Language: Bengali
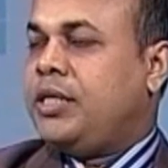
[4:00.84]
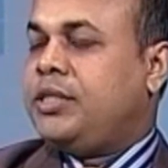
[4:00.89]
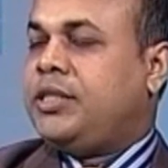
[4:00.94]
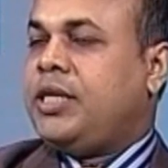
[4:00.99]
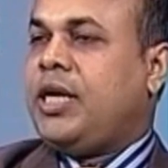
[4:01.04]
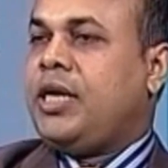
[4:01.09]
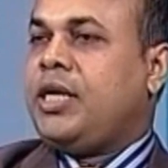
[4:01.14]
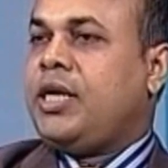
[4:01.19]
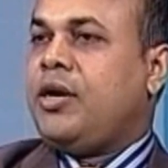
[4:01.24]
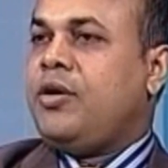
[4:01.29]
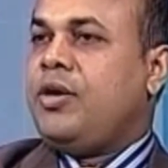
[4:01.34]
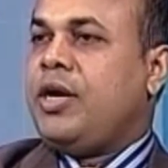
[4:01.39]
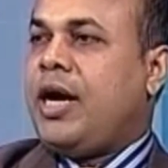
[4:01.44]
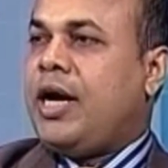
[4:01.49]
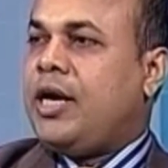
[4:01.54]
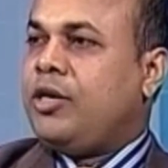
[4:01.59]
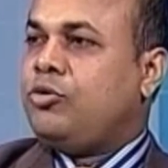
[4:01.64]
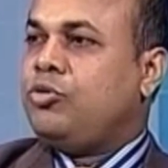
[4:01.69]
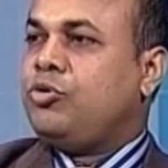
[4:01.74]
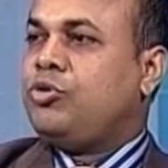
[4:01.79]
যার কারণে
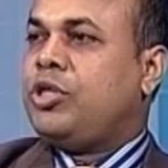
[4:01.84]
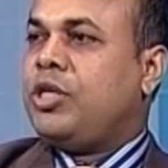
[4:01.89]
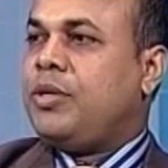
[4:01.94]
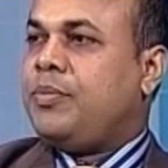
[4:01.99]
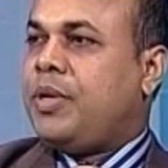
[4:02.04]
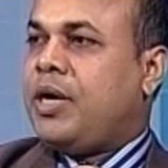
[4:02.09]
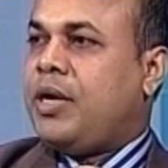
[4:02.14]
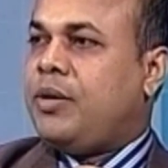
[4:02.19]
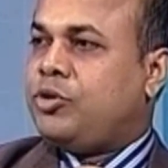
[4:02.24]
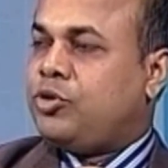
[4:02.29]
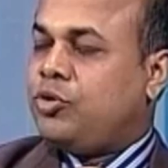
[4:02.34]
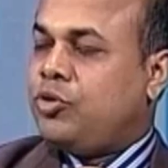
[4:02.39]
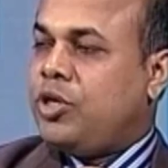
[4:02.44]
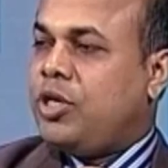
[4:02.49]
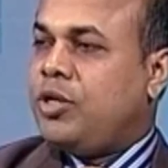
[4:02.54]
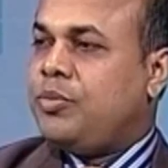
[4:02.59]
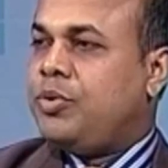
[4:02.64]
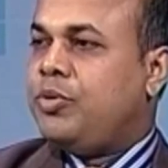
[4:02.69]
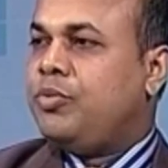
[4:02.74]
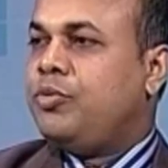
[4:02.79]
হাঁটুতে বা
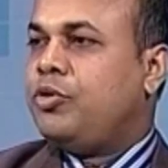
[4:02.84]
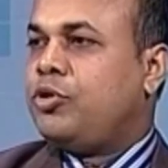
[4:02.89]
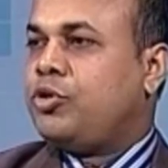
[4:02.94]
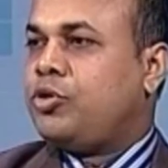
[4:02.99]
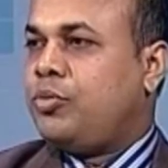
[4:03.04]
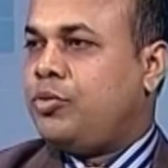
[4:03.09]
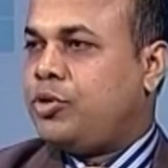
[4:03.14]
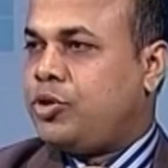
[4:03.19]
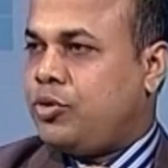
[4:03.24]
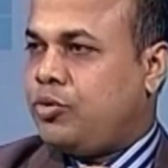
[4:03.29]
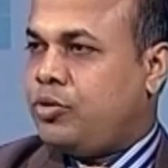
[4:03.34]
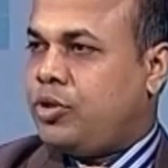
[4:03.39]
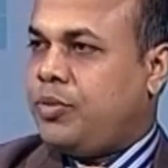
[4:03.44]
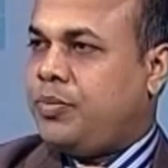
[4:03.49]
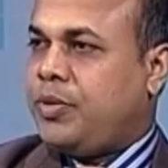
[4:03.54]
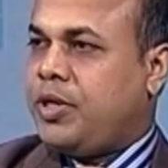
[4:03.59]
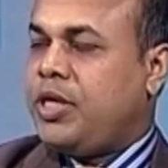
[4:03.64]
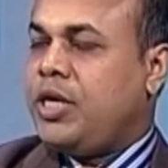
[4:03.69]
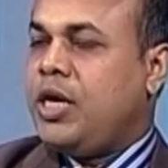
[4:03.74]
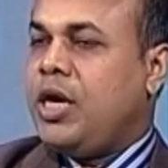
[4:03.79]
শরীরে বিভিন্ন সমস্যা হতে
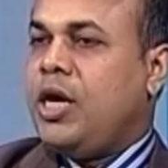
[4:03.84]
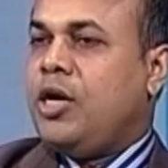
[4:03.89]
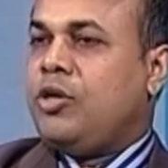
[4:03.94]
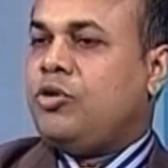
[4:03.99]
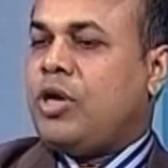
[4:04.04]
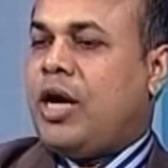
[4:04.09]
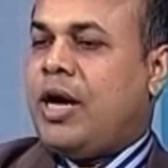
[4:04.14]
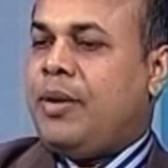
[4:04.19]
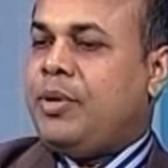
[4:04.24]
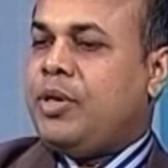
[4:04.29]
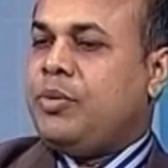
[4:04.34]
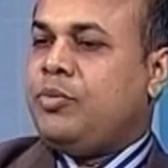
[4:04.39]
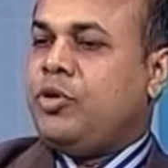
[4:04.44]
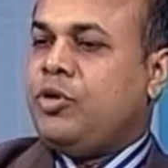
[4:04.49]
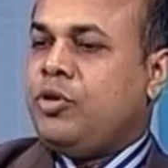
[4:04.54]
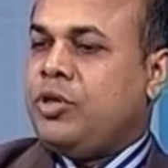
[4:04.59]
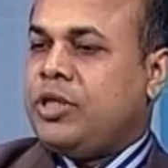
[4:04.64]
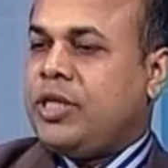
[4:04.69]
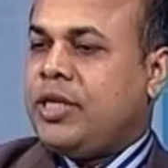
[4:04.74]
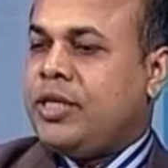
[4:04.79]
পারে তো আমার
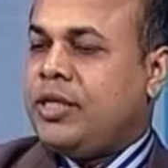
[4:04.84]
মনে হয়